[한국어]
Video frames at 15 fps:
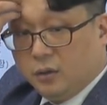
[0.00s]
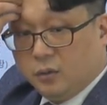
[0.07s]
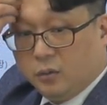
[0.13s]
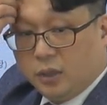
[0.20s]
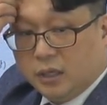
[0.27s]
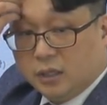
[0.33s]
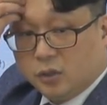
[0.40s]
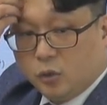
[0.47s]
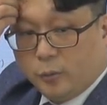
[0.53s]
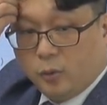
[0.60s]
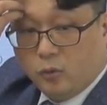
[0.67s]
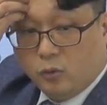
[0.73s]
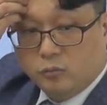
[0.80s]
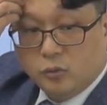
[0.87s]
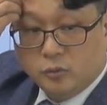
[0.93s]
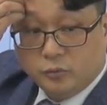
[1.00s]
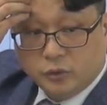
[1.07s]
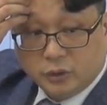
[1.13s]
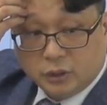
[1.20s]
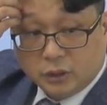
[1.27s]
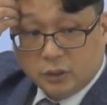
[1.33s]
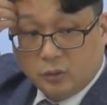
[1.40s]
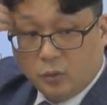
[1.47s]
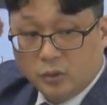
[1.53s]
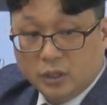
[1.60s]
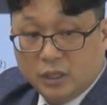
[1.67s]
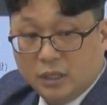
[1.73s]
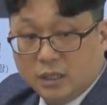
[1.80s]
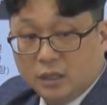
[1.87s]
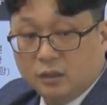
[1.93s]
그게 이제 소방 공무원분들,
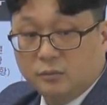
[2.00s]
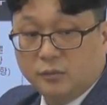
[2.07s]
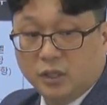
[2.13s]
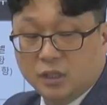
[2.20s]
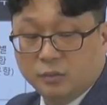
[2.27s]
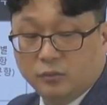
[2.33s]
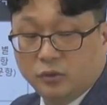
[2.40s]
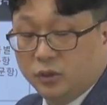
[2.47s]
5년 이상 근무하신